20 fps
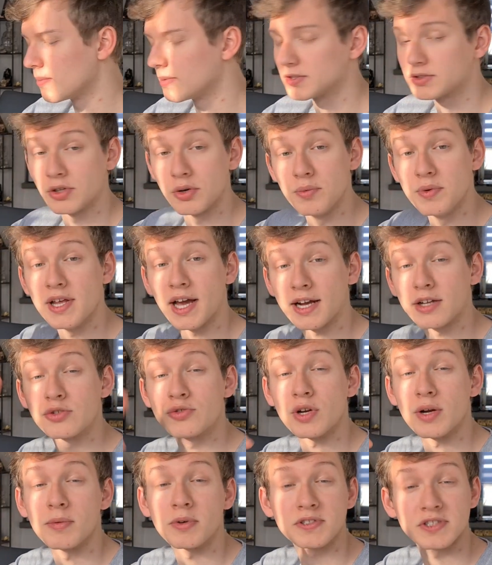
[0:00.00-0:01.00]
Parce que oui,
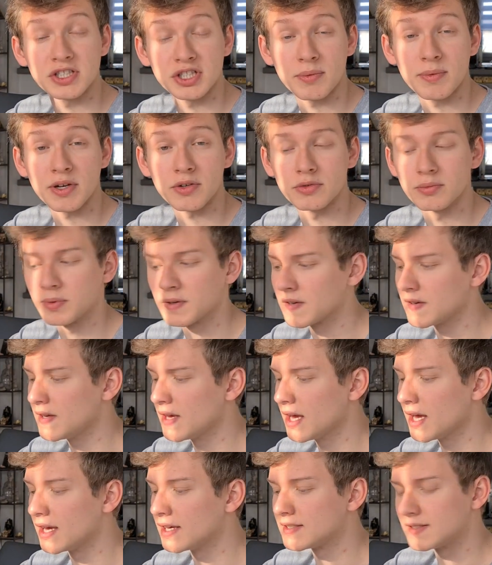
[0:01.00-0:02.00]
actuellement, si j'ai bien
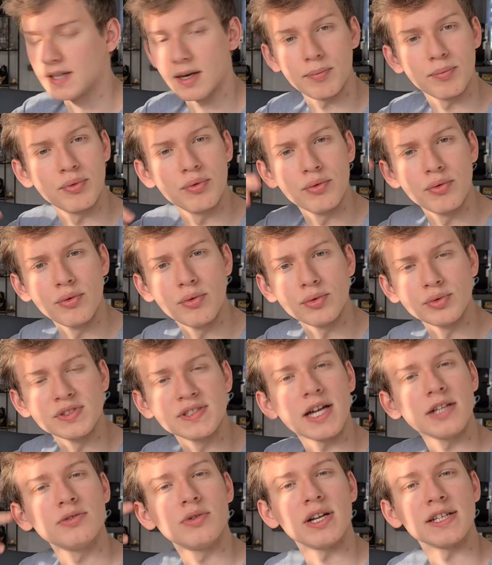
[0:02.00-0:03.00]
compris, c'est un peu au
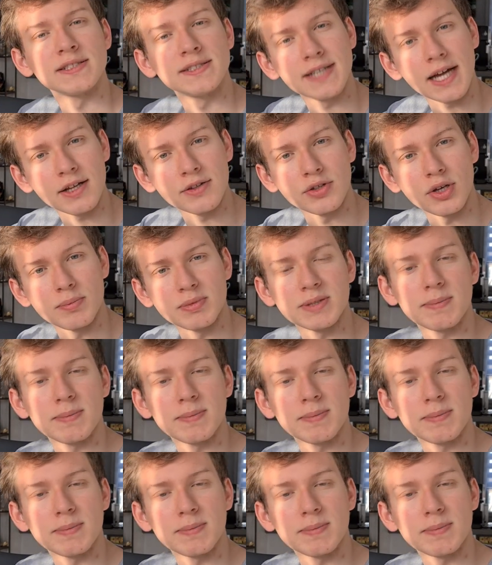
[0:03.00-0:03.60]
stade de la start-up.